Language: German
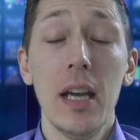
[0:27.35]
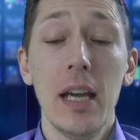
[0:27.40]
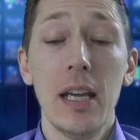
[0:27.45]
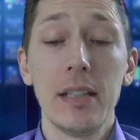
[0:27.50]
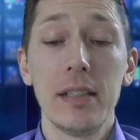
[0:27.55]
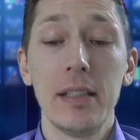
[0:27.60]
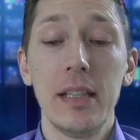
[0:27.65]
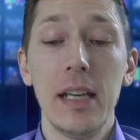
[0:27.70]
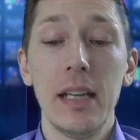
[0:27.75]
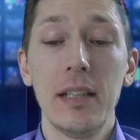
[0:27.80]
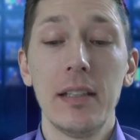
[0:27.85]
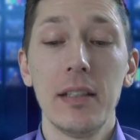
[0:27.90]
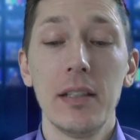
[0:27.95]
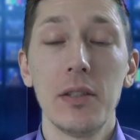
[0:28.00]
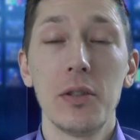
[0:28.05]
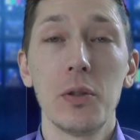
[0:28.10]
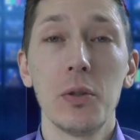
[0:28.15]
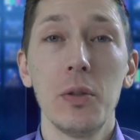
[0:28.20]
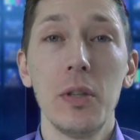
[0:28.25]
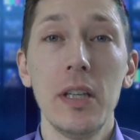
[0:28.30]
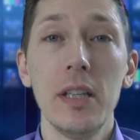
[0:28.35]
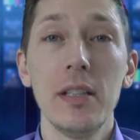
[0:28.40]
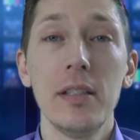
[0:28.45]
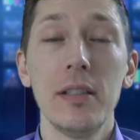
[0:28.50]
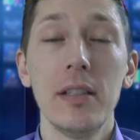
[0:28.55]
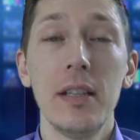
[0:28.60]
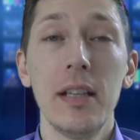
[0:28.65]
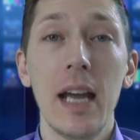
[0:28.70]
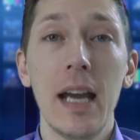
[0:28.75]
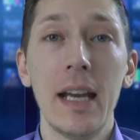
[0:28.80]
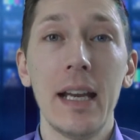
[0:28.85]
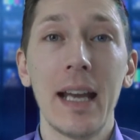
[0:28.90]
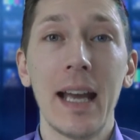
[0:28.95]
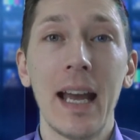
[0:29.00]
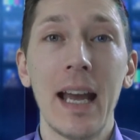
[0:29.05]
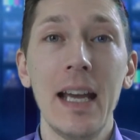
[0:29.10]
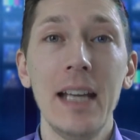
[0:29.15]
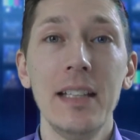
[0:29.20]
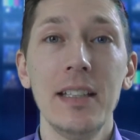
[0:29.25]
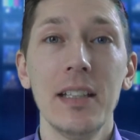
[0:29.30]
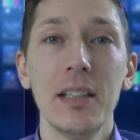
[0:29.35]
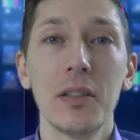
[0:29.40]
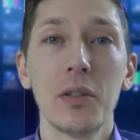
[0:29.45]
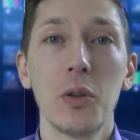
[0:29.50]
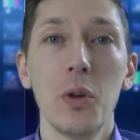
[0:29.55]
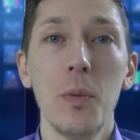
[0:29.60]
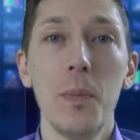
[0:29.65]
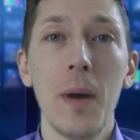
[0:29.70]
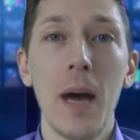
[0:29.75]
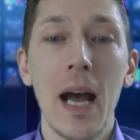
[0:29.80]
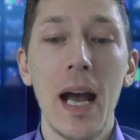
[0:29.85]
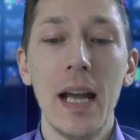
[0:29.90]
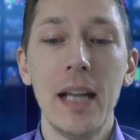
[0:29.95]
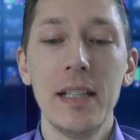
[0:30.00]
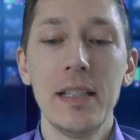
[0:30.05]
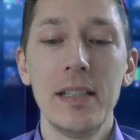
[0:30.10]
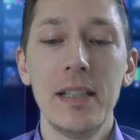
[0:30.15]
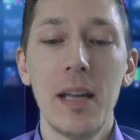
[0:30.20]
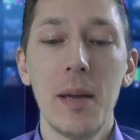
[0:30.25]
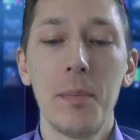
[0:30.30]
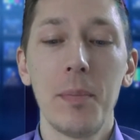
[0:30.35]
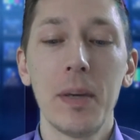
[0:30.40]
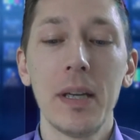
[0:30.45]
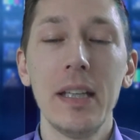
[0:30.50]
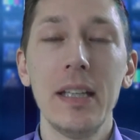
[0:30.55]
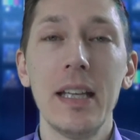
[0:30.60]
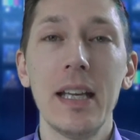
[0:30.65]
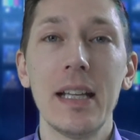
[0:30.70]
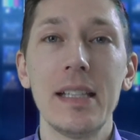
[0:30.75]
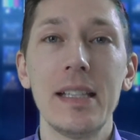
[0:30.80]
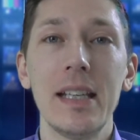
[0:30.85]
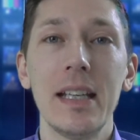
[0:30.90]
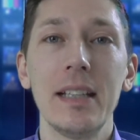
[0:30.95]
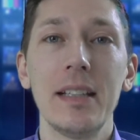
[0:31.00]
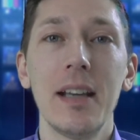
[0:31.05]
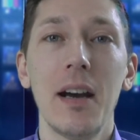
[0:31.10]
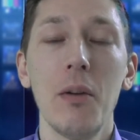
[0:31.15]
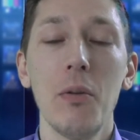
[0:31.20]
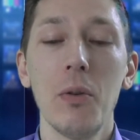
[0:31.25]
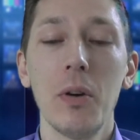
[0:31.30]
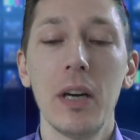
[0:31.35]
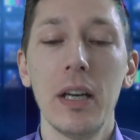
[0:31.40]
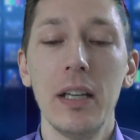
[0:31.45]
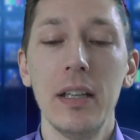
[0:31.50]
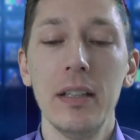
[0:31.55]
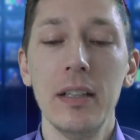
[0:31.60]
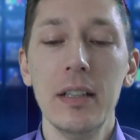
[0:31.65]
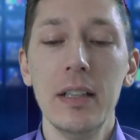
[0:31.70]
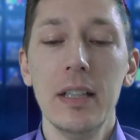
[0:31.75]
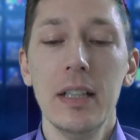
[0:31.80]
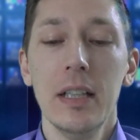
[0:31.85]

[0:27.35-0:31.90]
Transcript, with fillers: Es geht zunächst in ein Reiten Gruppe 1 der Prix der Zentauren.